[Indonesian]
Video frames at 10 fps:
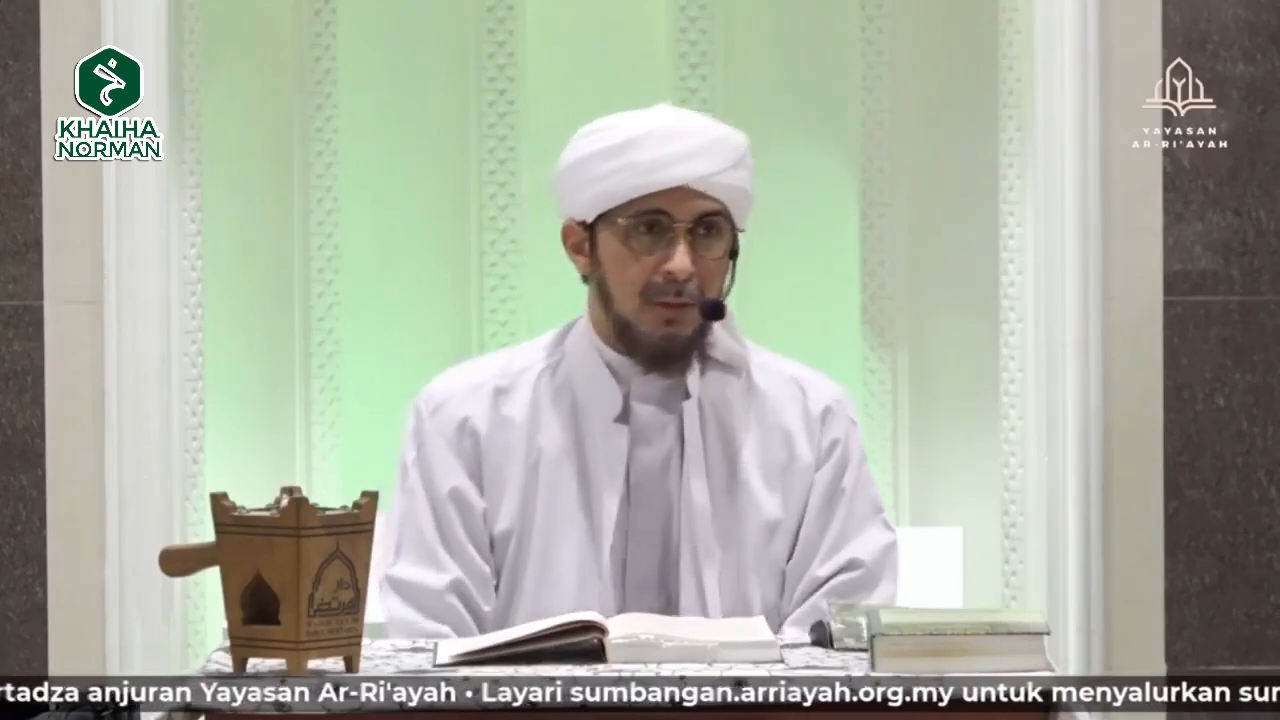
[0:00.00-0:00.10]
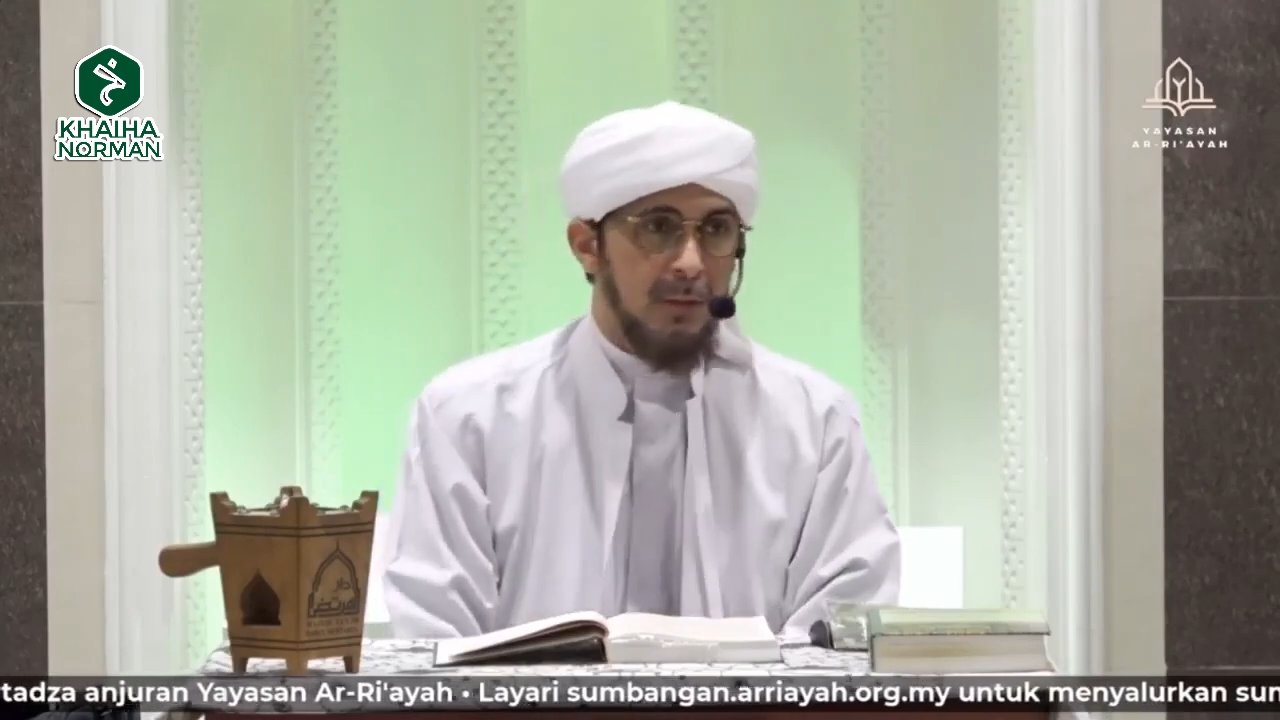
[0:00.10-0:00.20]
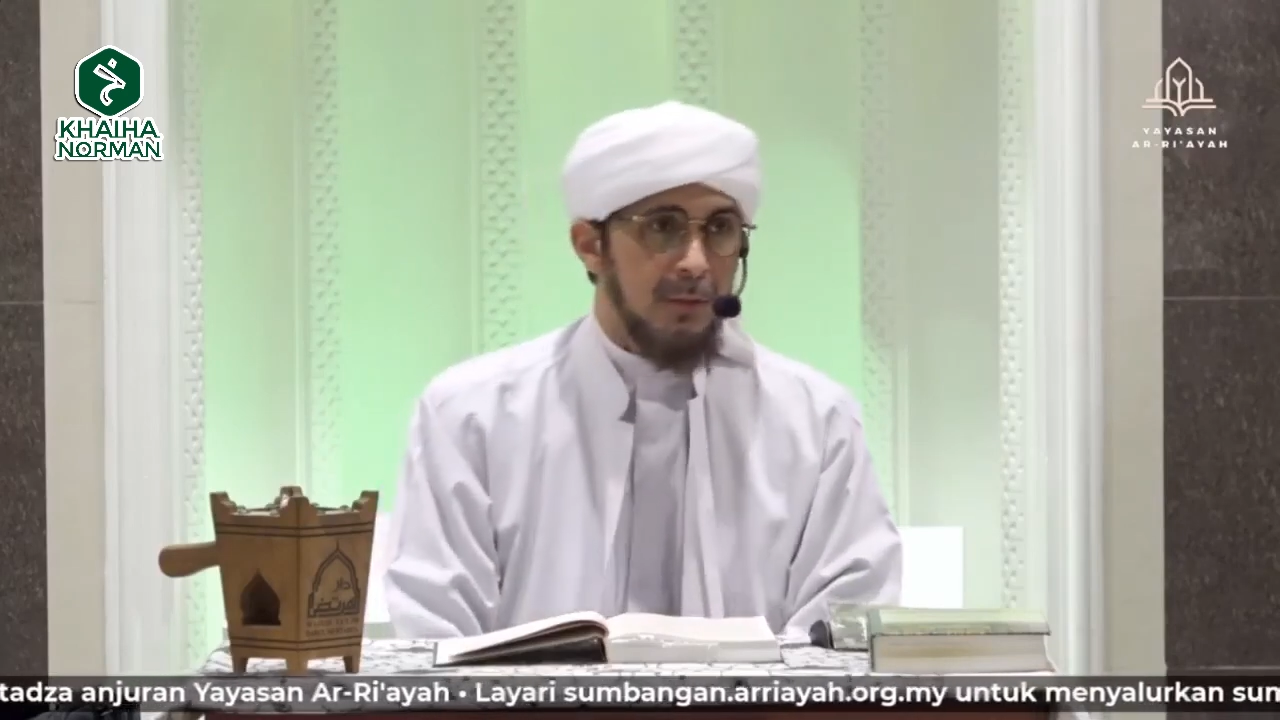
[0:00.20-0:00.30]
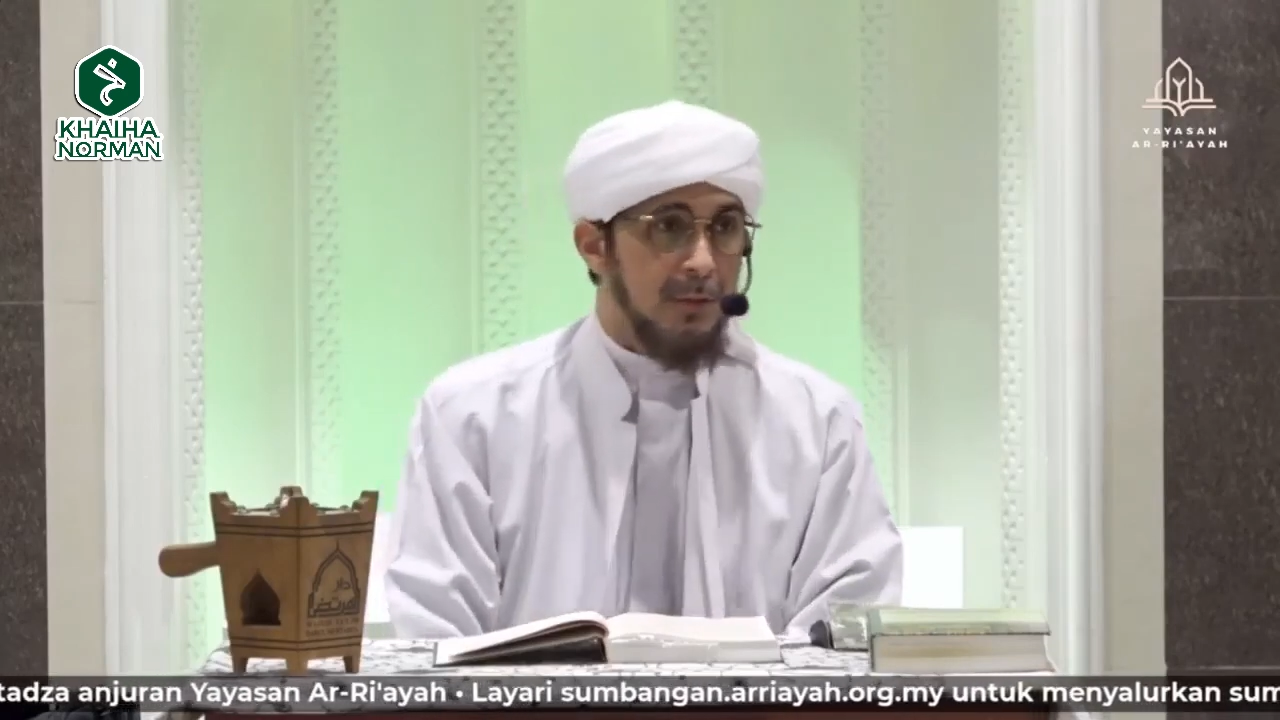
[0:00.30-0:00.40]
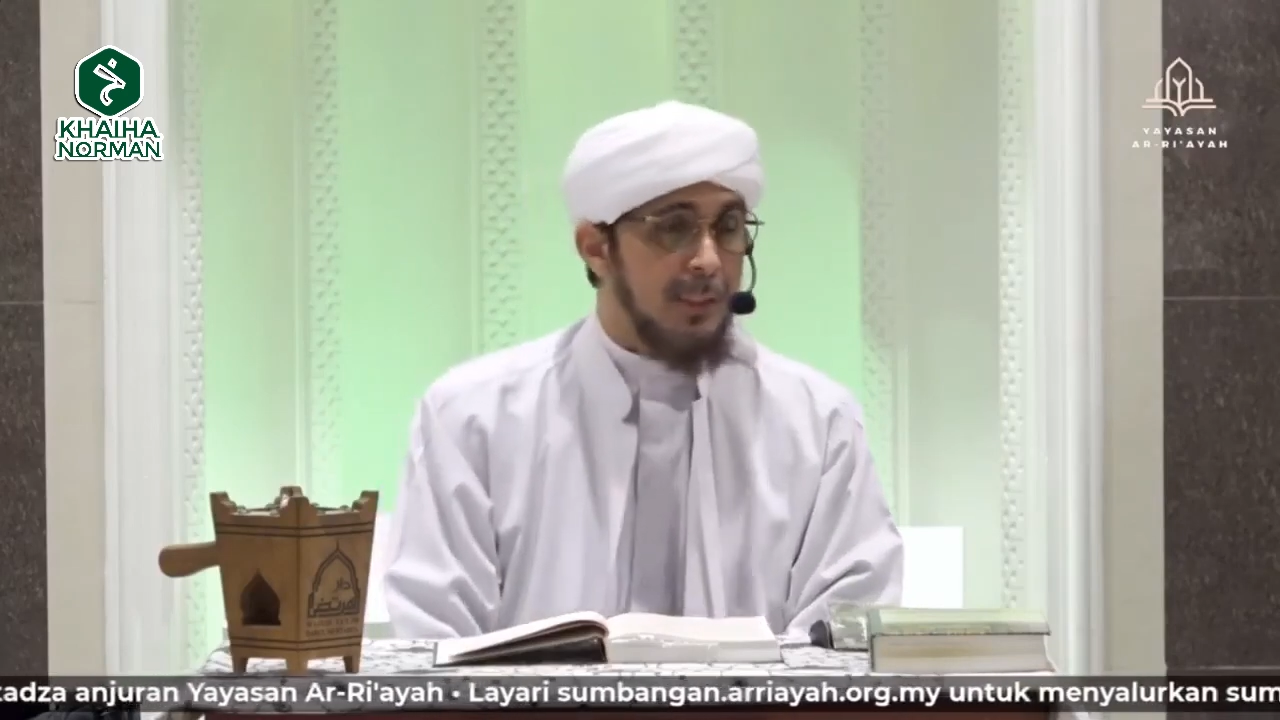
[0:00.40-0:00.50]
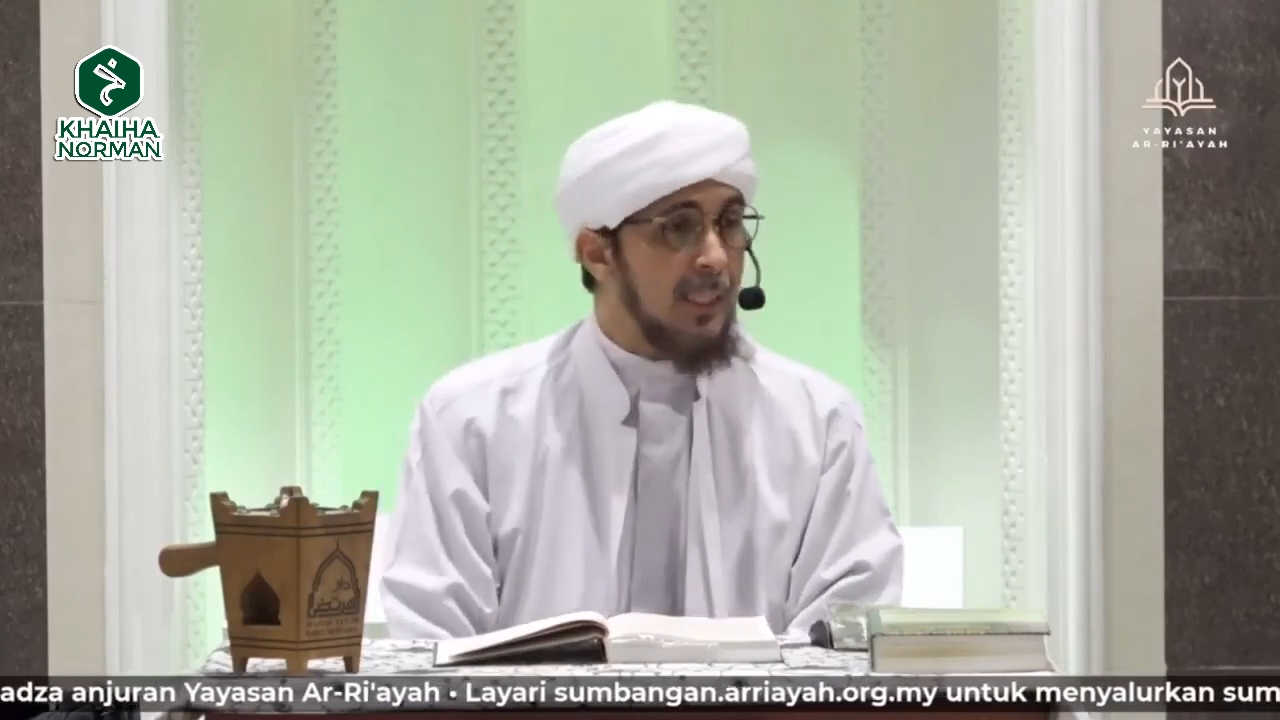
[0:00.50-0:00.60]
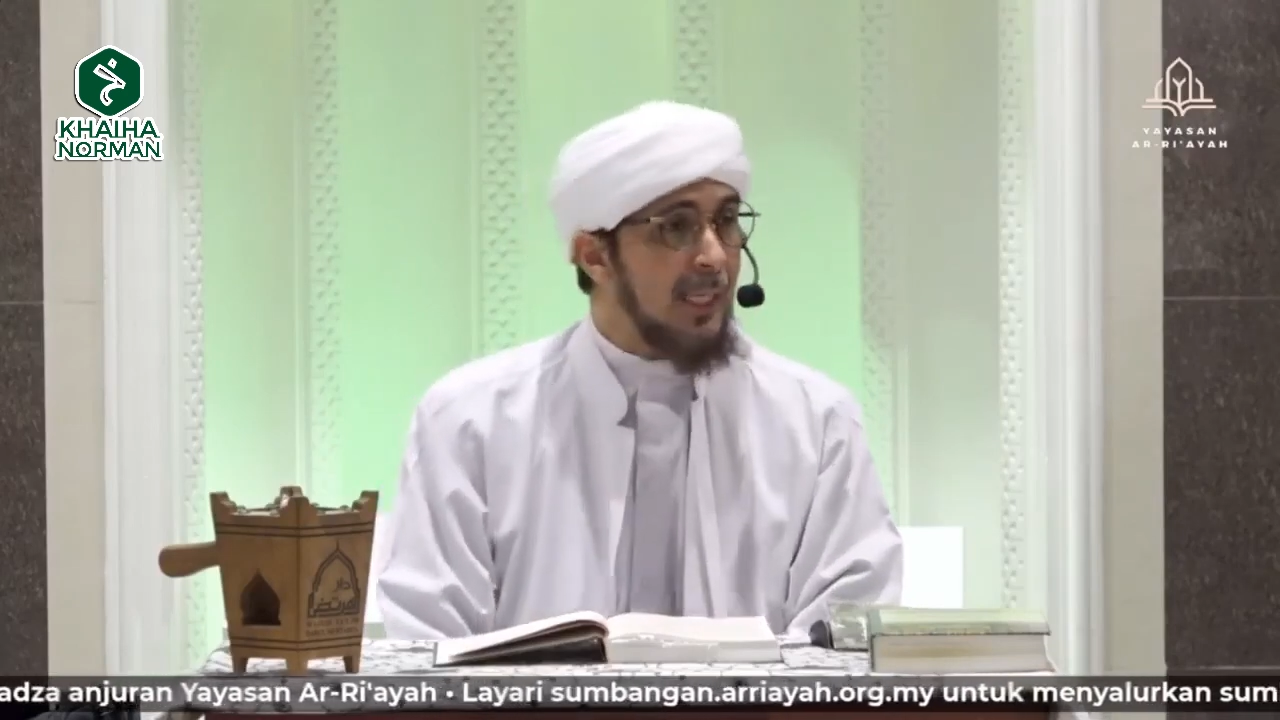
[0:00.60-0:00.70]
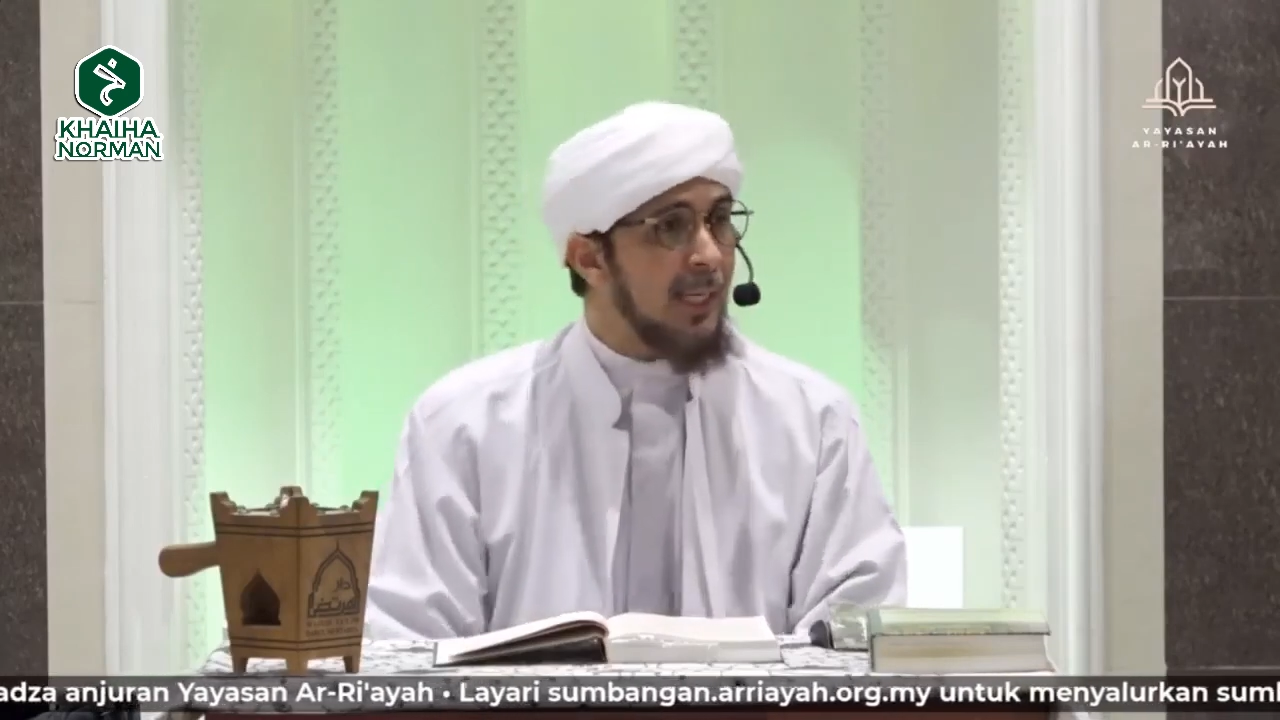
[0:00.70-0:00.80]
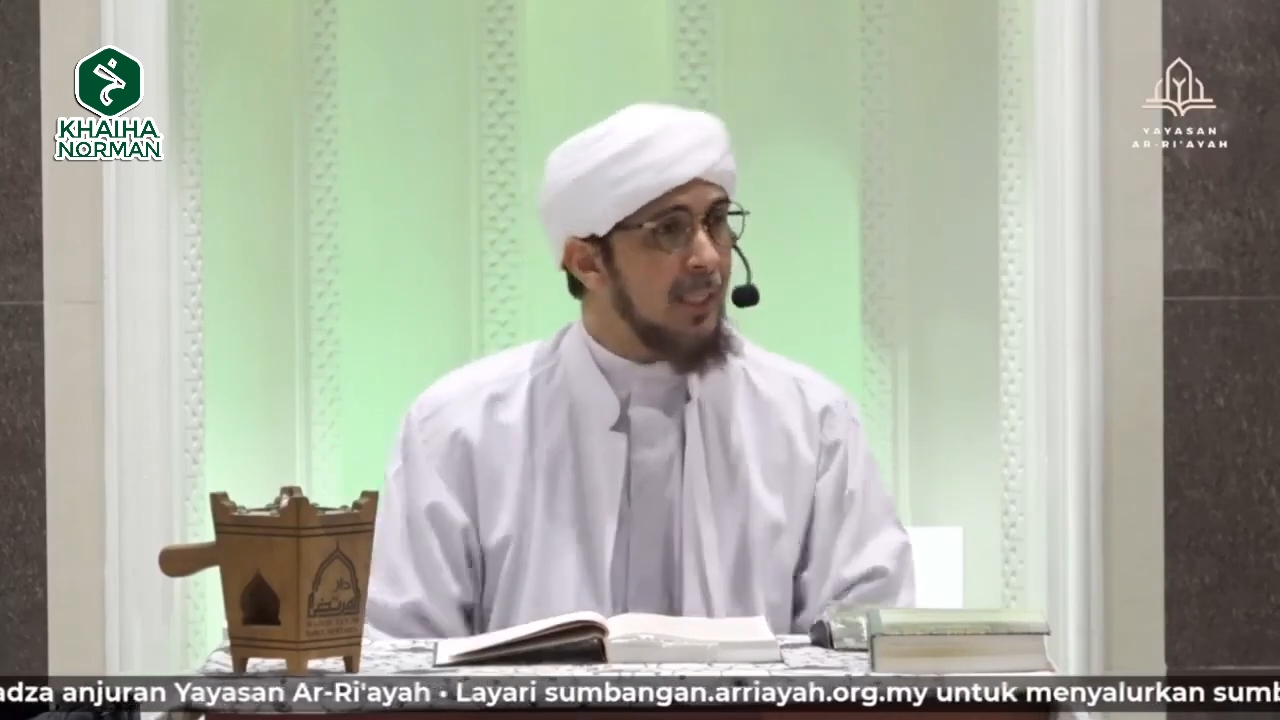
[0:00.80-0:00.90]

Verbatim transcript: sedekah